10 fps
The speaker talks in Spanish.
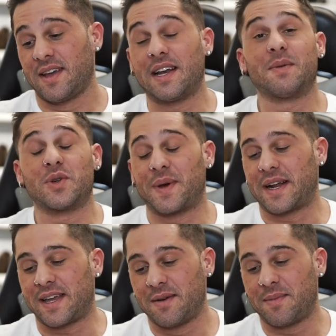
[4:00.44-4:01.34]
que lo vamos a ver
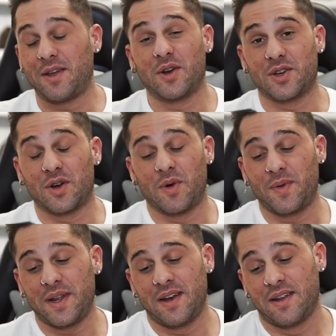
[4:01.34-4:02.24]
aquí, ¿vale? Yo las tengo en el
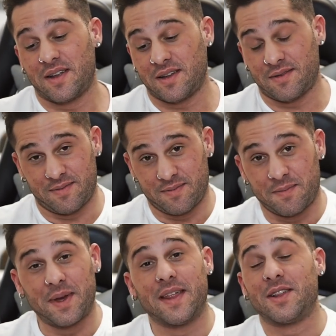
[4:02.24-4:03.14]
móvil,
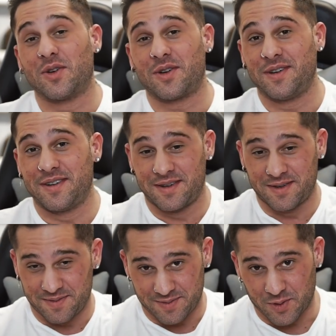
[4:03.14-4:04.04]
mi editor,
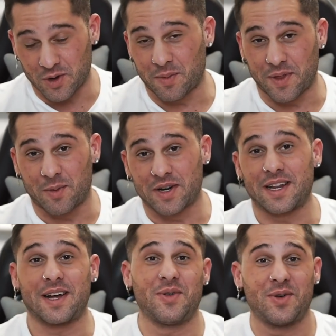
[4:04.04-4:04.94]
os la pondré por
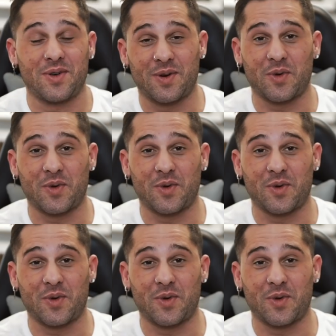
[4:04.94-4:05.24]
este lado, o